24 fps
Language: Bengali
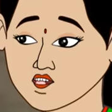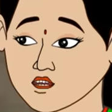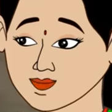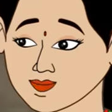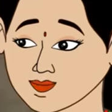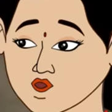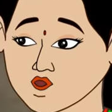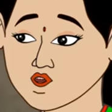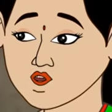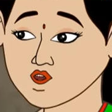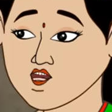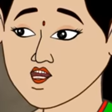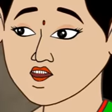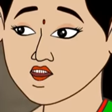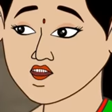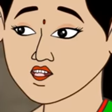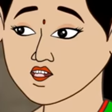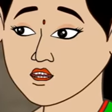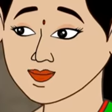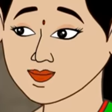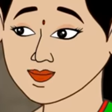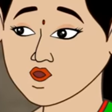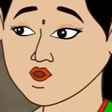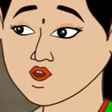আজ বরং
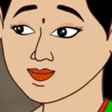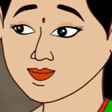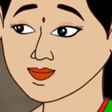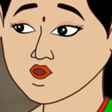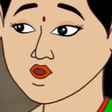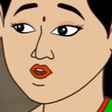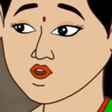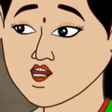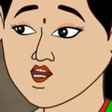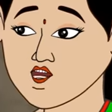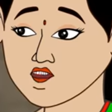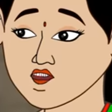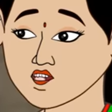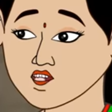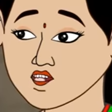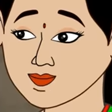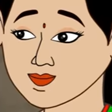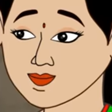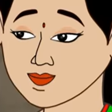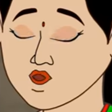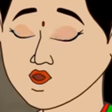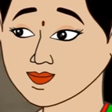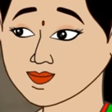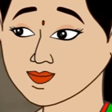এটা খেয়েই দিন
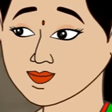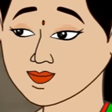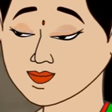কাটিয়ে দাও